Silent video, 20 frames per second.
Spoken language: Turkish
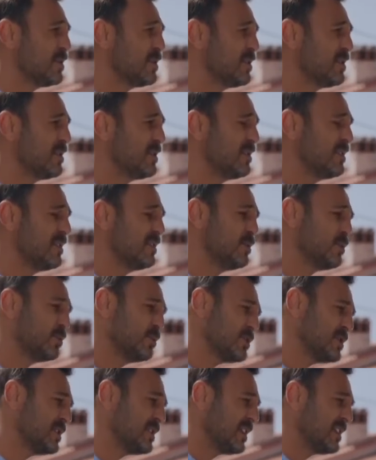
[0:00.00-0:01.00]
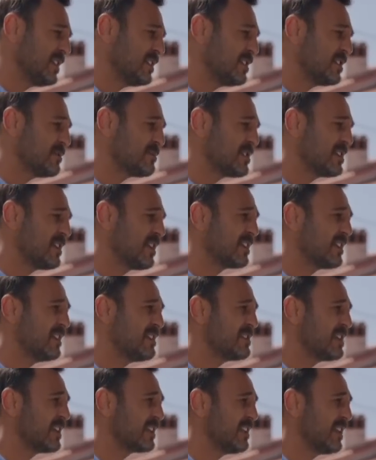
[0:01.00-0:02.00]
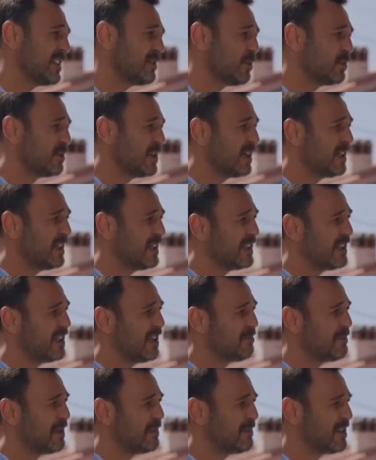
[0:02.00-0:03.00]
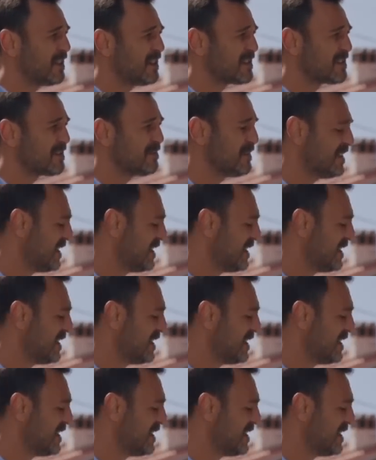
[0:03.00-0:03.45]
Hı hı. Yurt dışından yatırımcılar gelecekler de onlarla ilgilenmem lazım.